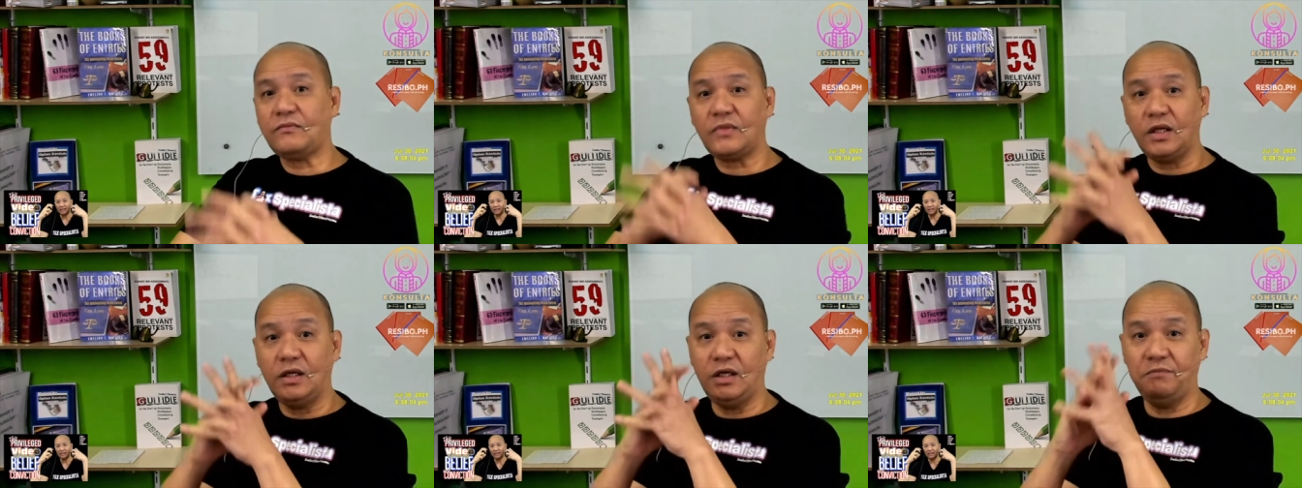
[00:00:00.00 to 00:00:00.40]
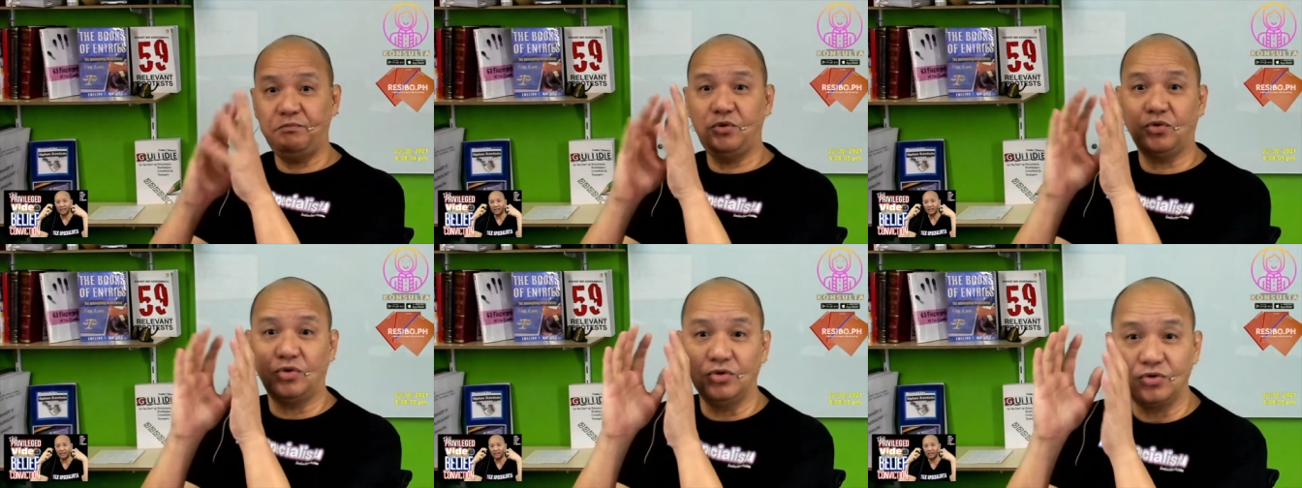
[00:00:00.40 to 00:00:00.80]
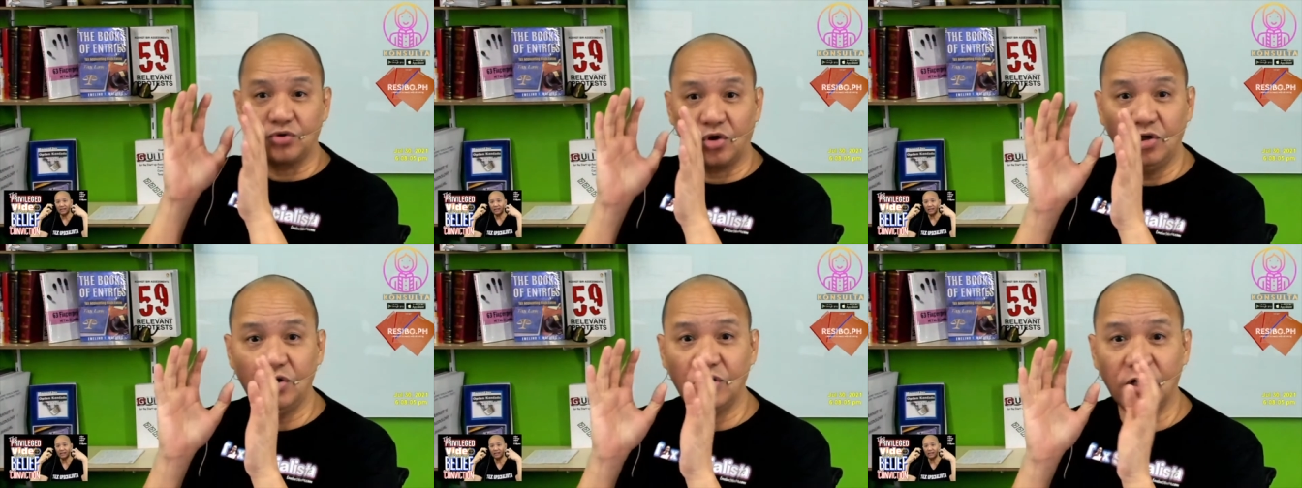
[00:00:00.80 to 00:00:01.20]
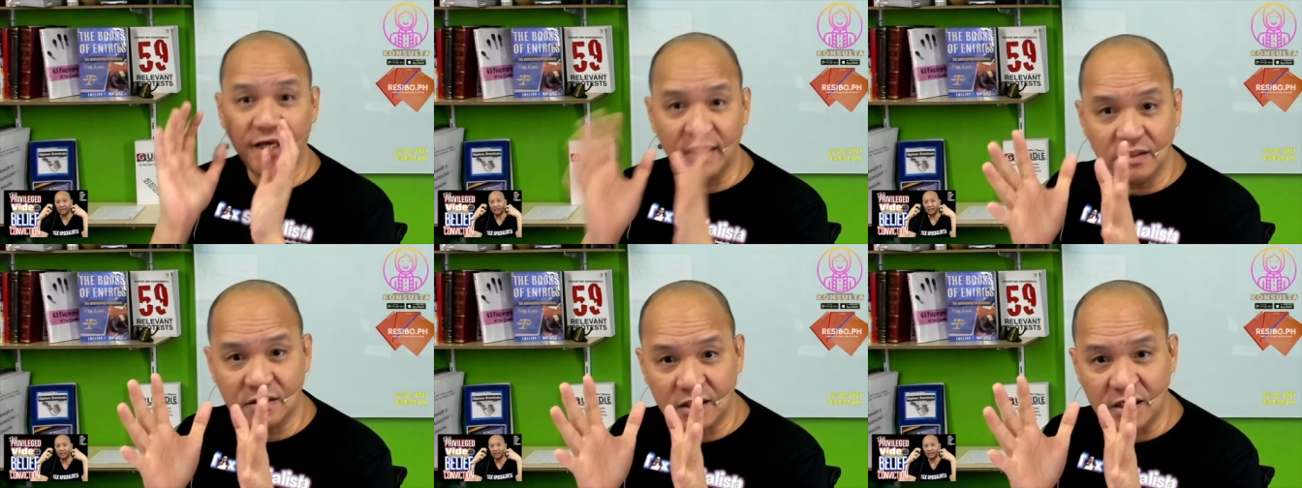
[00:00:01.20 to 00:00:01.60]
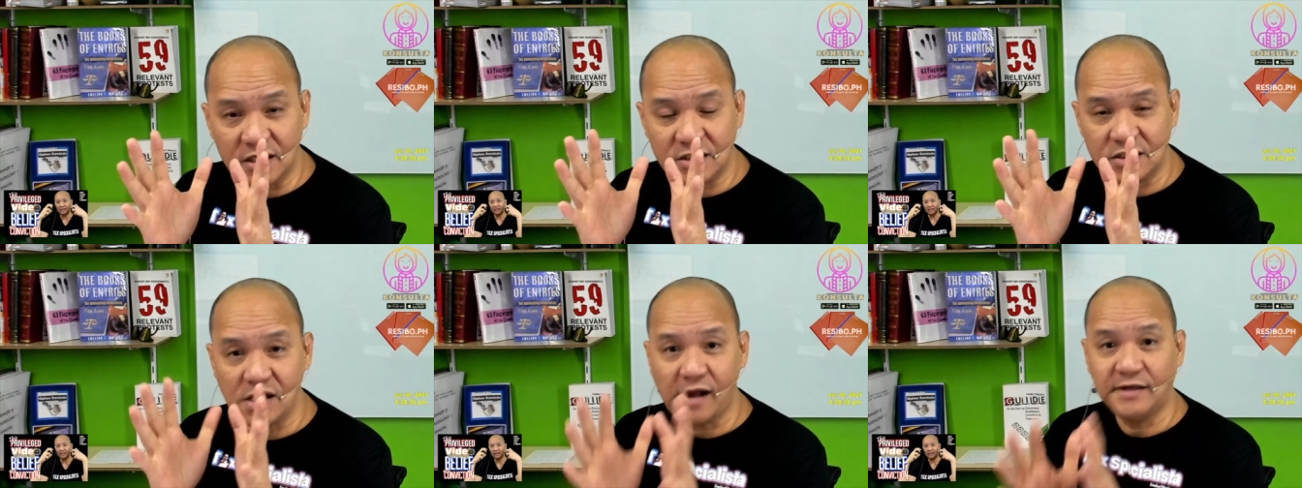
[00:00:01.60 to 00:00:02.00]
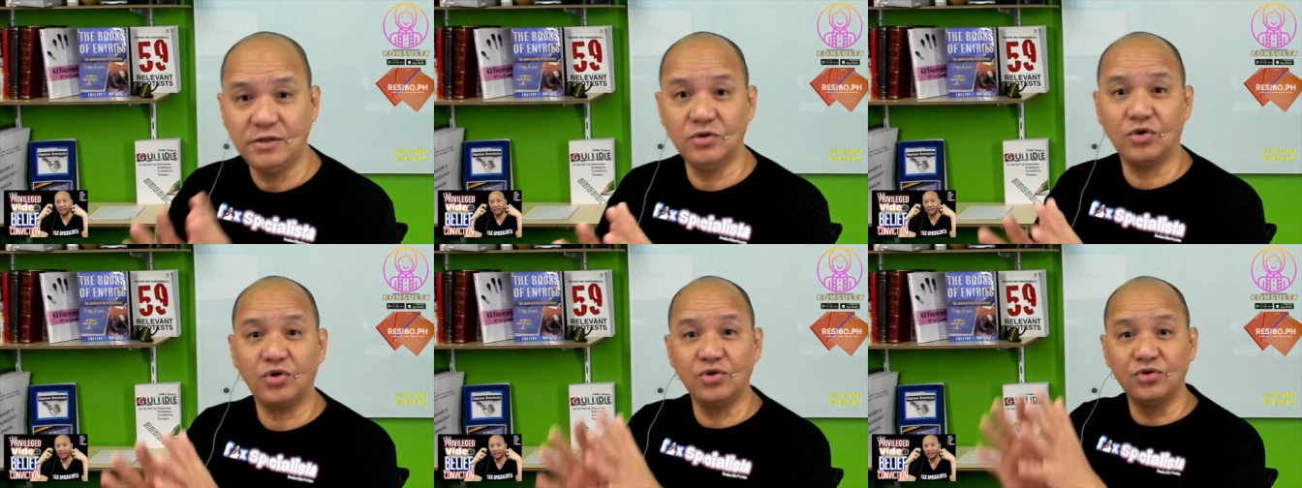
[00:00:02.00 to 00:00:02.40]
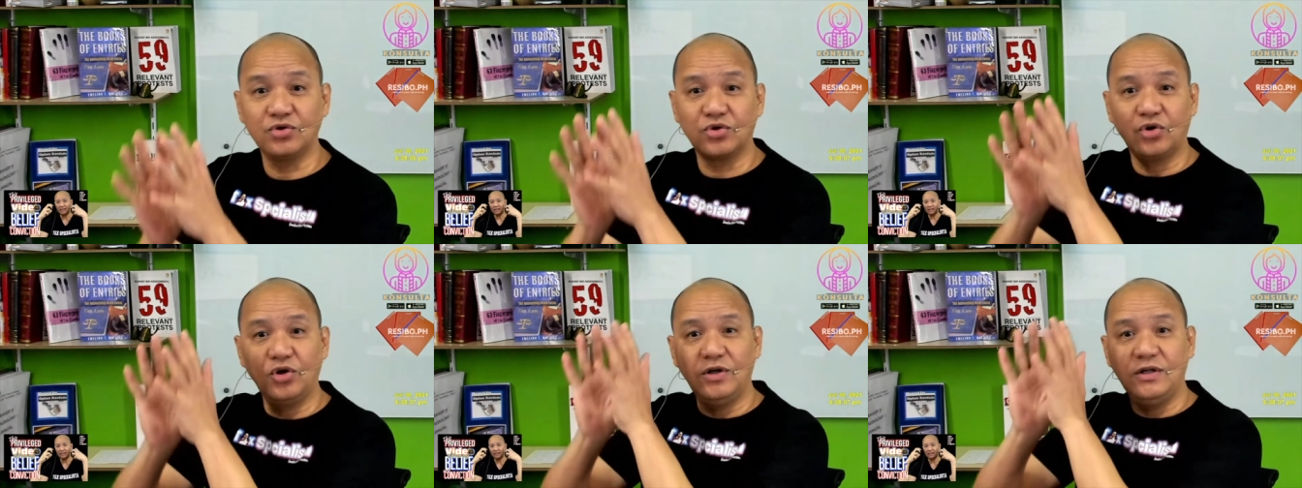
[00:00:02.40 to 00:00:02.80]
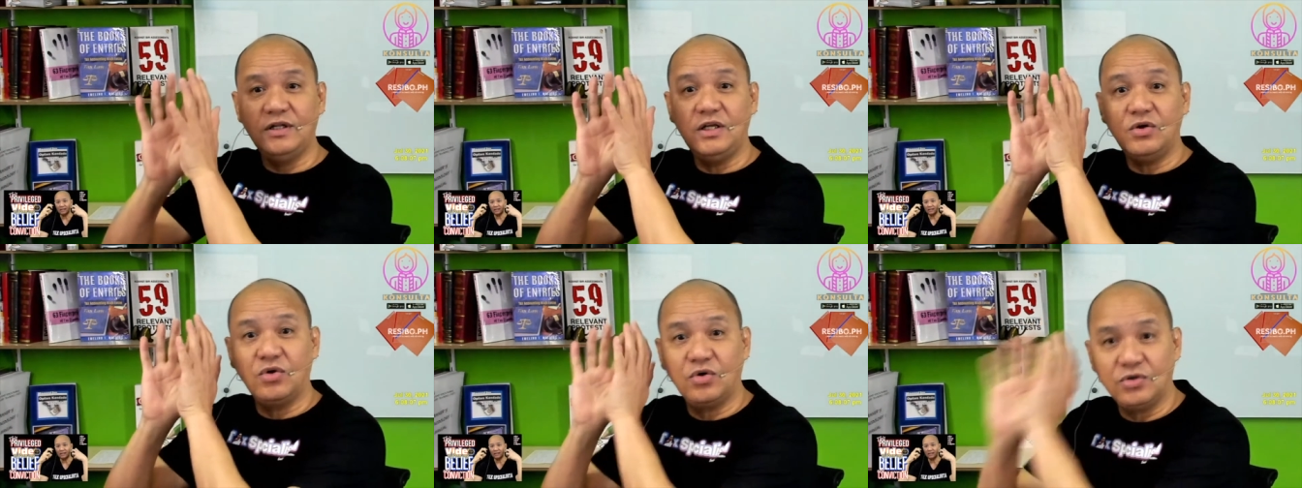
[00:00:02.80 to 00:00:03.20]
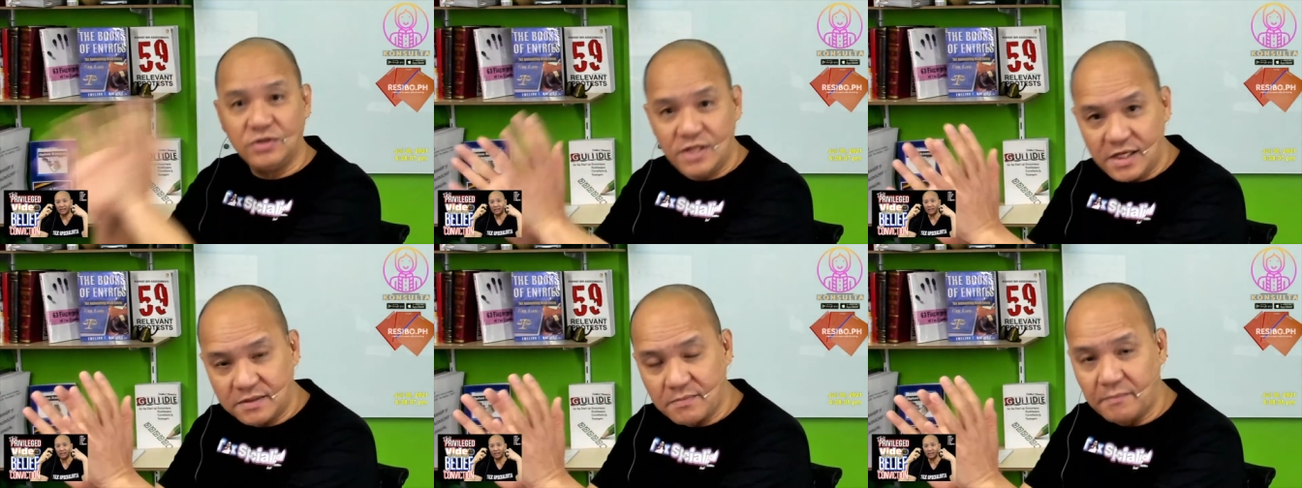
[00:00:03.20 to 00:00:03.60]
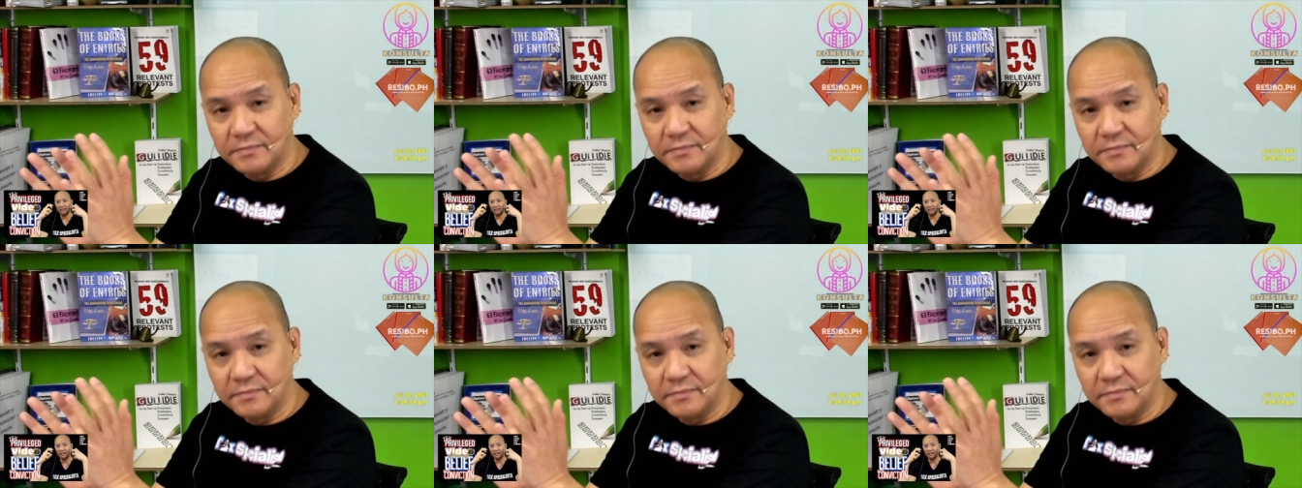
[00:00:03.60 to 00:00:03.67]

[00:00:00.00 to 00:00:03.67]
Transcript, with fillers: If you control your entries, you control the audit.